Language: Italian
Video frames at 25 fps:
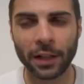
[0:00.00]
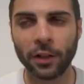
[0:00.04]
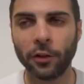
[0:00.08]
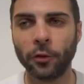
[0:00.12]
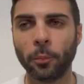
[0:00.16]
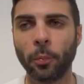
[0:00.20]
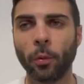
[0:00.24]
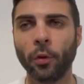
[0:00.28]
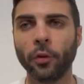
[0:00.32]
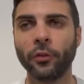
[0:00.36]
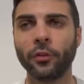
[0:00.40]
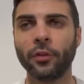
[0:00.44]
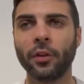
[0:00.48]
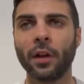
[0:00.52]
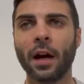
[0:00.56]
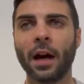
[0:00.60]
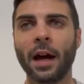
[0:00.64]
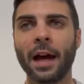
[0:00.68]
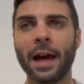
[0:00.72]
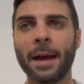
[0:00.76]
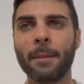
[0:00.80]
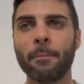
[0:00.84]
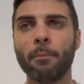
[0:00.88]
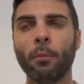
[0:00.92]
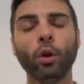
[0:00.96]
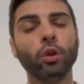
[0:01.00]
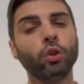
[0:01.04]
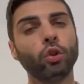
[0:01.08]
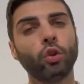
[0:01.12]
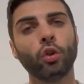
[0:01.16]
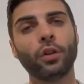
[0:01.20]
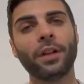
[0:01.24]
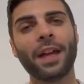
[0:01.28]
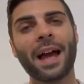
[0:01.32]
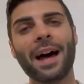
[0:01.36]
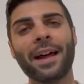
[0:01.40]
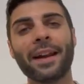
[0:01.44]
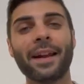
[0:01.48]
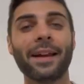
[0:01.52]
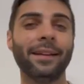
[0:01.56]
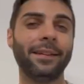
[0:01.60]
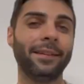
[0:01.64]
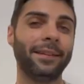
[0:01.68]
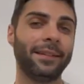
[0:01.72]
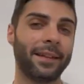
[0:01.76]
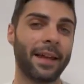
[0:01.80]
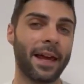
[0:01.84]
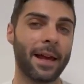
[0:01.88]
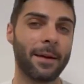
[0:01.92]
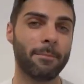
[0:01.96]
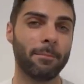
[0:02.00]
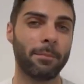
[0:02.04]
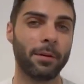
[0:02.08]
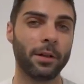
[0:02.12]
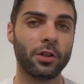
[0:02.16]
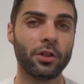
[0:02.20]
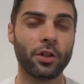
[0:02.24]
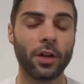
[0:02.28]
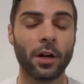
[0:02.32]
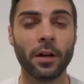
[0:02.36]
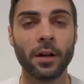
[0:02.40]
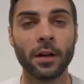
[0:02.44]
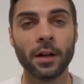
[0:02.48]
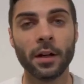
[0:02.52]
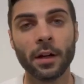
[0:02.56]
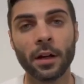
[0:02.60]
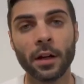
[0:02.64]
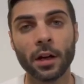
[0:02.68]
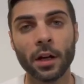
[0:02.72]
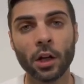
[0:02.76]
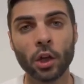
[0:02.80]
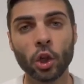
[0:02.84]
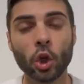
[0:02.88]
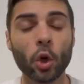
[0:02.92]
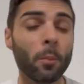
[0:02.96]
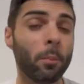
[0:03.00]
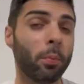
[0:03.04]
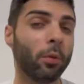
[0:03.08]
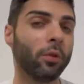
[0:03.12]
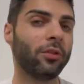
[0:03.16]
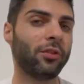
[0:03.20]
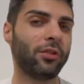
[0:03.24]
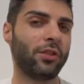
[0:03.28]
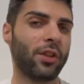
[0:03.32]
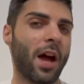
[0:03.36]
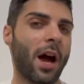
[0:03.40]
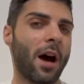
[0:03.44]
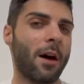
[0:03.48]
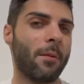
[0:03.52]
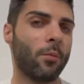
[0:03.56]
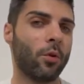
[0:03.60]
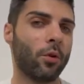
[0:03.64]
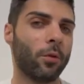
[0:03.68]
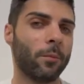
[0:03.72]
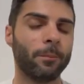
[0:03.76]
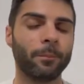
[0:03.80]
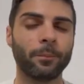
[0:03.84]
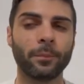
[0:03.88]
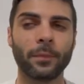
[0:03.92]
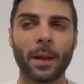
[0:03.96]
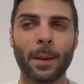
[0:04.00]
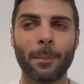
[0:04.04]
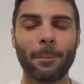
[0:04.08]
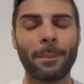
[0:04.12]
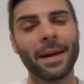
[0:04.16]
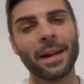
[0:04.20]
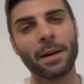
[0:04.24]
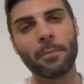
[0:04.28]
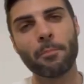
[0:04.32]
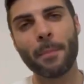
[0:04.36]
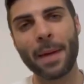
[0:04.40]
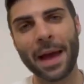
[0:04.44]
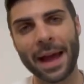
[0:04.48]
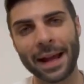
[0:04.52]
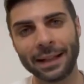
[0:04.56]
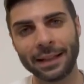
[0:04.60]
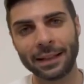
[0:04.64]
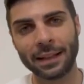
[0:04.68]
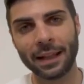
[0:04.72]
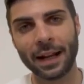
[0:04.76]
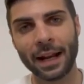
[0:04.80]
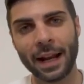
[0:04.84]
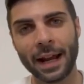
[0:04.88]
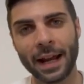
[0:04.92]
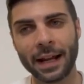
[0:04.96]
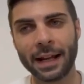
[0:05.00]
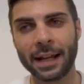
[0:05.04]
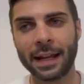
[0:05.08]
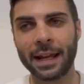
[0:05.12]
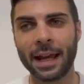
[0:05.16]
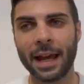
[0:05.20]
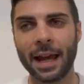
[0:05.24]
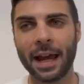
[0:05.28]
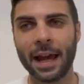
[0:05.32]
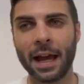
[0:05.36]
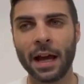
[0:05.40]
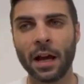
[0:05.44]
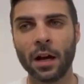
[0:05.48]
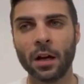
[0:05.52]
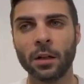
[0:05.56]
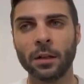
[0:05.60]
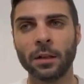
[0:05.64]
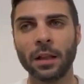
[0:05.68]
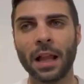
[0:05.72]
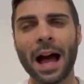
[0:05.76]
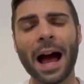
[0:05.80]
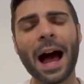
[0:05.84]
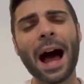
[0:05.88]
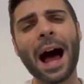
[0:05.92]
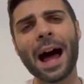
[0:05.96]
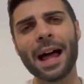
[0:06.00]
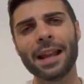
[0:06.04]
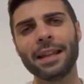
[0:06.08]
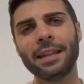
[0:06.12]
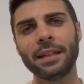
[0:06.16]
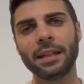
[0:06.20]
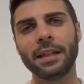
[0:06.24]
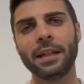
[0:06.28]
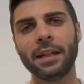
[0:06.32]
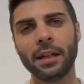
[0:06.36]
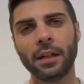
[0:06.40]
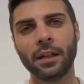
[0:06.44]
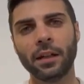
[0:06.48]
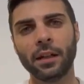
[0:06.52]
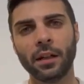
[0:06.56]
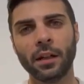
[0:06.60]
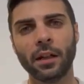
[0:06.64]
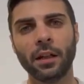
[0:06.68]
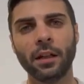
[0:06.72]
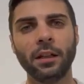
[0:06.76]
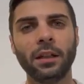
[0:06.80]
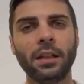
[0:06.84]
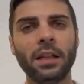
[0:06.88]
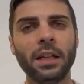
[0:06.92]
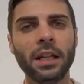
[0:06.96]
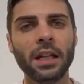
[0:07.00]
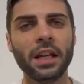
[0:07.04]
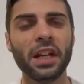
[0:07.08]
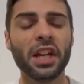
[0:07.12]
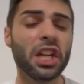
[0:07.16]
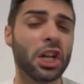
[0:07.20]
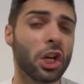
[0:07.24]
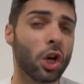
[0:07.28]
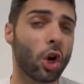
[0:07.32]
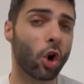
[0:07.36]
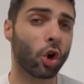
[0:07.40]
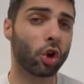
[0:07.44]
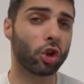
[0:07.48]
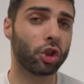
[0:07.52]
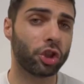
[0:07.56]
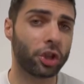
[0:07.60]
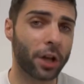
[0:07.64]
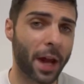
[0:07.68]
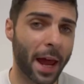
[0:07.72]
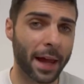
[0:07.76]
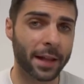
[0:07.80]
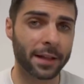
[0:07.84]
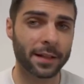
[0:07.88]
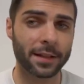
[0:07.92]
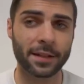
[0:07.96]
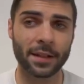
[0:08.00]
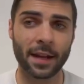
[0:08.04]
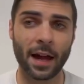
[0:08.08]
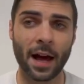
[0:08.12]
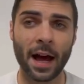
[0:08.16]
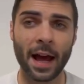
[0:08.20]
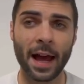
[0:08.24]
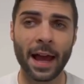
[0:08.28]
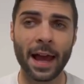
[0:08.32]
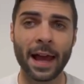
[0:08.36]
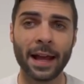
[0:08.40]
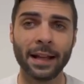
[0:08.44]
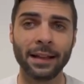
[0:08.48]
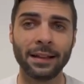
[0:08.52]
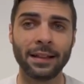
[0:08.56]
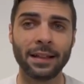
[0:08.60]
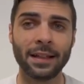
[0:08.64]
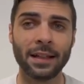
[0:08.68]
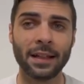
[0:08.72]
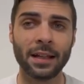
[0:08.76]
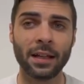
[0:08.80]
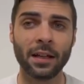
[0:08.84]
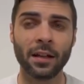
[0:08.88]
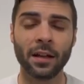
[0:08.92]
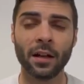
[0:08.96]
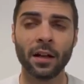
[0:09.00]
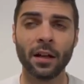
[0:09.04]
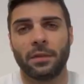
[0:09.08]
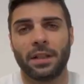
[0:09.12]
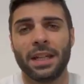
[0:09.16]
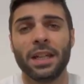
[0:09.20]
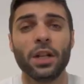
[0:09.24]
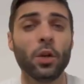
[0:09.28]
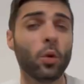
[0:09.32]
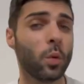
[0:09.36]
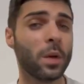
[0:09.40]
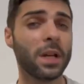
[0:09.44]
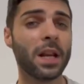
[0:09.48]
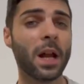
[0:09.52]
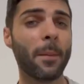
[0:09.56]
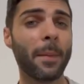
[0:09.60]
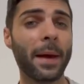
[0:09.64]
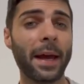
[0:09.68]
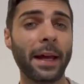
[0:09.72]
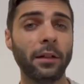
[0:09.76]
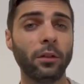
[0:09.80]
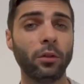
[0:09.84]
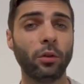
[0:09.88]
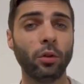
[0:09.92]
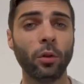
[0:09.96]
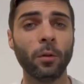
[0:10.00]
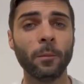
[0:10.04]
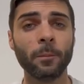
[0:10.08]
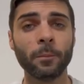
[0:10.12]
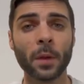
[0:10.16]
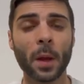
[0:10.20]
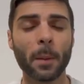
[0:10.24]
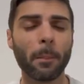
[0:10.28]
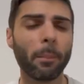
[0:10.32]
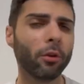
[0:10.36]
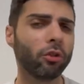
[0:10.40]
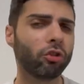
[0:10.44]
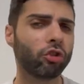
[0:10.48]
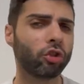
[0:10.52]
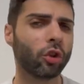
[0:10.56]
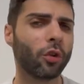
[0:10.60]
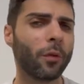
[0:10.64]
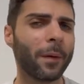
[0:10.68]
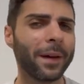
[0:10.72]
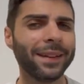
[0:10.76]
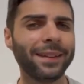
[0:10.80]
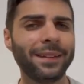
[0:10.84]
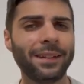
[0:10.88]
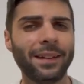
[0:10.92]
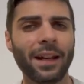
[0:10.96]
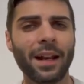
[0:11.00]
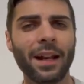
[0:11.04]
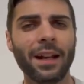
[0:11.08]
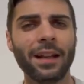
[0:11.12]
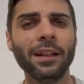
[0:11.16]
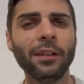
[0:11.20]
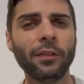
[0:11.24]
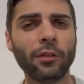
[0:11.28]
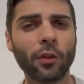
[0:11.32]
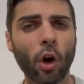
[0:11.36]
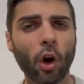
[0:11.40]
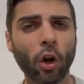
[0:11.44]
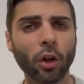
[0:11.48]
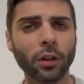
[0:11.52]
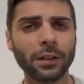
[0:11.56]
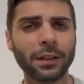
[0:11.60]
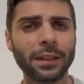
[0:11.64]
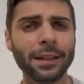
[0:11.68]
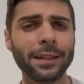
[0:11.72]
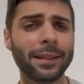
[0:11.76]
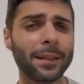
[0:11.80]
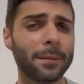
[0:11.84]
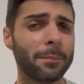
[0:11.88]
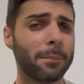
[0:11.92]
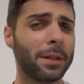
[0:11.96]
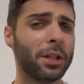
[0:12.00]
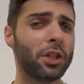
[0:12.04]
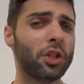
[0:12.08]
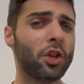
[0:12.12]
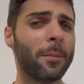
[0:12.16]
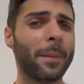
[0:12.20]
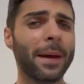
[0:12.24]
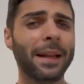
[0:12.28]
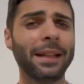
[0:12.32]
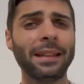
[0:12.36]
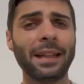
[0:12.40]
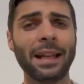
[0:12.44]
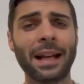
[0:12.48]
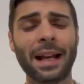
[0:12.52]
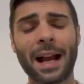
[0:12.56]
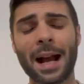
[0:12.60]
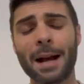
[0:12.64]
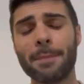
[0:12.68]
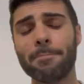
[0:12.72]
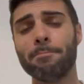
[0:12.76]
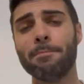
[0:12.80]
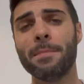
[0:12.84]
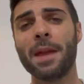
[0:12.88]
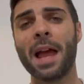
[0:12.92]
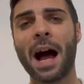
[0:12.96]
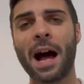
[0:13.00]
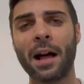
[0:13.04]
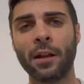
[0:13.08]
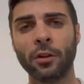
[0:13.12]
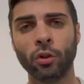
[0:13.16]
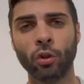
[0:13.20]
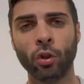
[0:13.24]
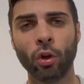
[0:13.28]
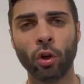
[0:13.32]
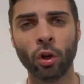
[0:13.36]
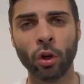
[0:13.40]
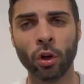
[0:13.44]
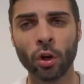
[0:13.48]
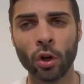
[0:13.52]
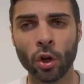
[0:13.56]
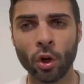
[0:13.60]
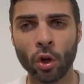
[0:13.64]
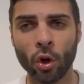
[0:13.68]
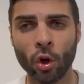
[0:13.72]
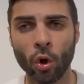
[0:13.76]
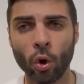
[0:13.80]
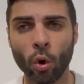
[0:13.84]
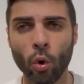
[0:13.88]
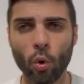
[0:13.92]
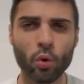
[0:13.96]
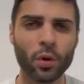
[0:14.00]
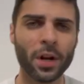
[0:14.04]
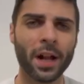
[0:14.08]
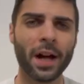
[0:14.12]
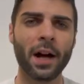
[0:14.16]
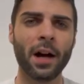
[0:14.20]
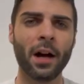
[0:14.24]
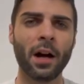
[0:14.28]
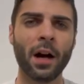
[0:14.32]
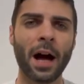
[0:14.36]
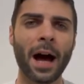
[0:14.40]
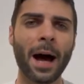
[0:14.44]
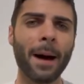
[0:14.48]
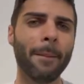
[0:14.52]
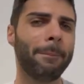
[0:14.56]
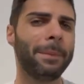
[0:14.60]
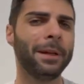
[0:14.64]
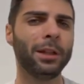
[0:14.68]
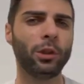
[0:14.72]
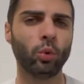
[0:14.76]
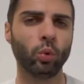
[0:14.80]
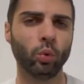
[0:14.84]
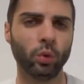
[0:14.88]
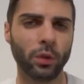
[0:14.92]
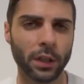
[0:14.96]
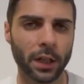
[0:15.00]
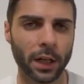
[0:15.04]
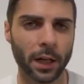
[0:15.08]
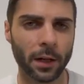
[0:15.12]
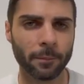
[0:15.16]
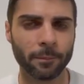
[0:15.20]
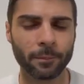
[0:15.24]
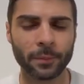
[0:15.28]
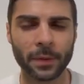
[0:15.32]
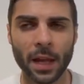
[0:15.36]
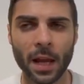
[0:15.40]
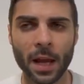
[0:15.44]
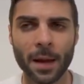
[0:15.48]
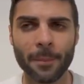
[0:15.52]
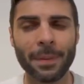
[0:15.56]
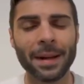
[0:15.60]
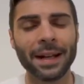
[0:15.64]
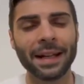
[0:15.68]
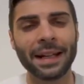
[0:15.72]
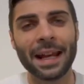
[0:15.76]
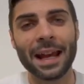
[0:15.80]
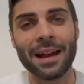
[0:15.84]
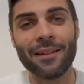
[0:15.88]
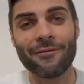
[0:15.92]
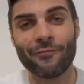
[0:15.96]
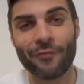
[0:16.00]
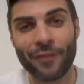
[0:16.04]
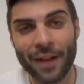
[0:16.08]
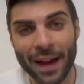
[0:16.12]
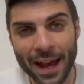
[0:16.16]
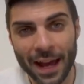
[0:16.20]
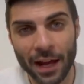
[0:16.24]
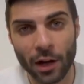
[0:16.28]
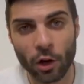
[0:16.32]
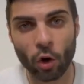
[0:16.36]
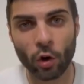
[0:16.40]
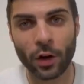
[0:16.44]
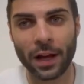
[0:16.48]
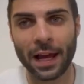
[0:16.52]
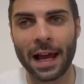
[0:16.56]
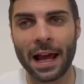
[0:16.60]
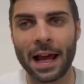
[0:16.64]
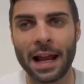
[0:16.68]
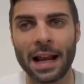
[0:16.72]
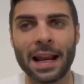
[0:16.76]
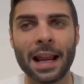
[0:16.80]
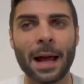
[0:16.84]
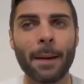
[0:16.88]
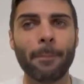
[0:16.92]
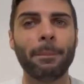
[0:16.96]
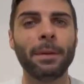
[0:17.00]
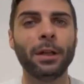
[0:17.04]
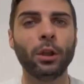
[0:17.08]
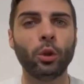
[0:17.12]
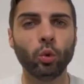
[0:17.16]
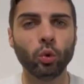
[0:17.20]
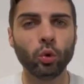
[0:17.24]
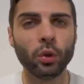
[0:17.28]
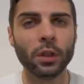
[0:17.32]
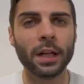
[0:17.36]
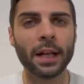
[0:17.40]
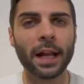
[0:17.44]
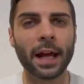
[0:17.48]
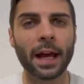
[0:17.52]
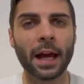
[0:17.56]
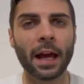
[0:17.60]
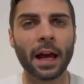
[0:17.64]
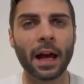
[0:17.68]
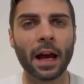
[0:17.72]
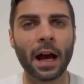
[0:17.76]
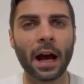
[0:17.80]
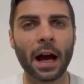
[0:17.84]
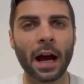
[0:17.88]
risposta è molto chiara e semplice. Non possiamo permettere che anni di incoscienza e di inquinamento possono essere risolti semplicemente cambiando una abitudine. Perché è vero che l'abitudine